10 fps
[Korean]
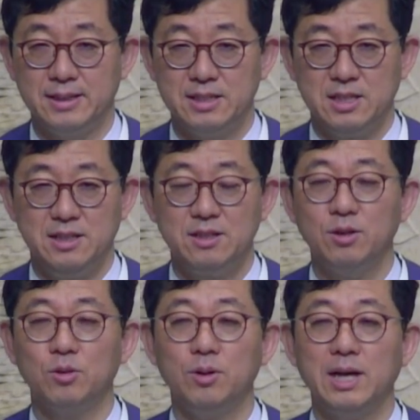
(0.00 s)
실컷
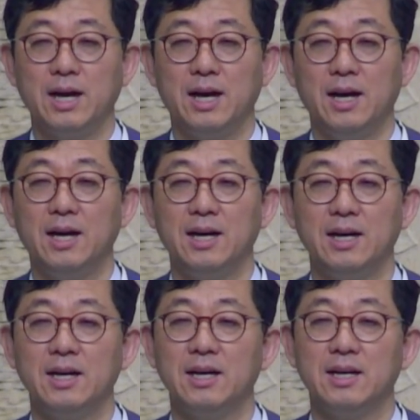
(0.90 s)
놀다가
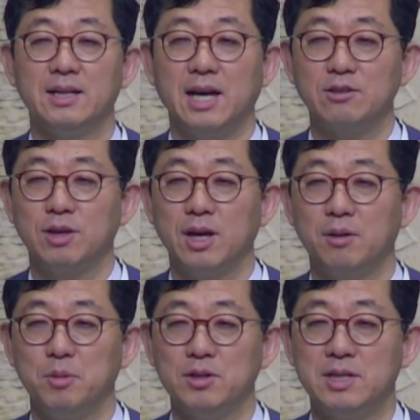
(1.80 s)
나중에
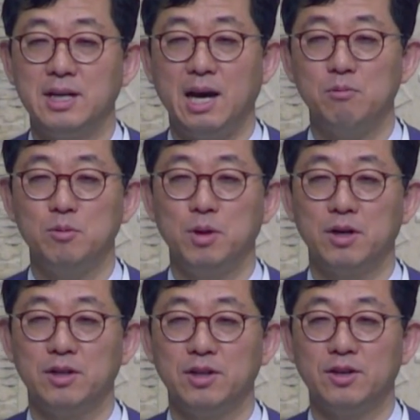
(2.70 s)
며칠
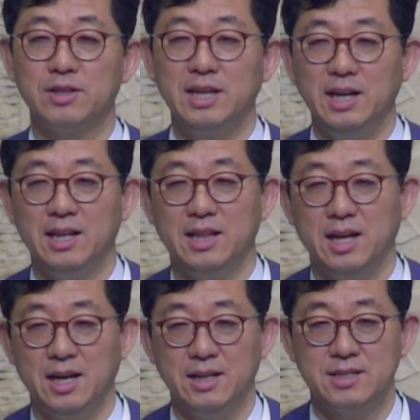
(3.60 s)
남으면 이거 큰일
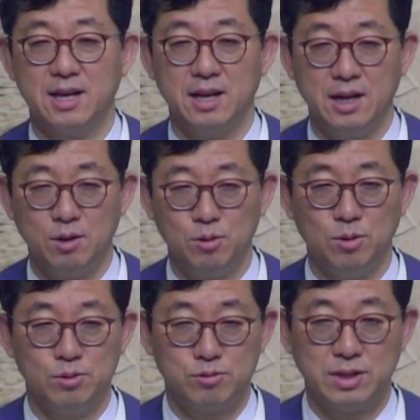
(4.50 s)
났다 생각하고
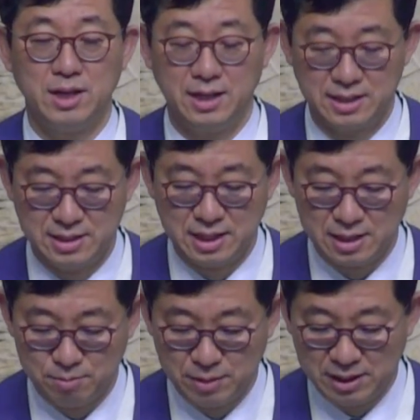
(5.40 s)
숙제를 하기
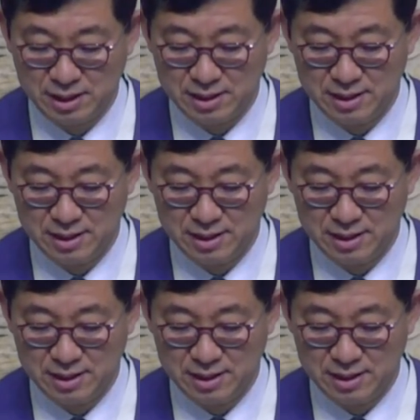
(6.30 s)
시작합니다.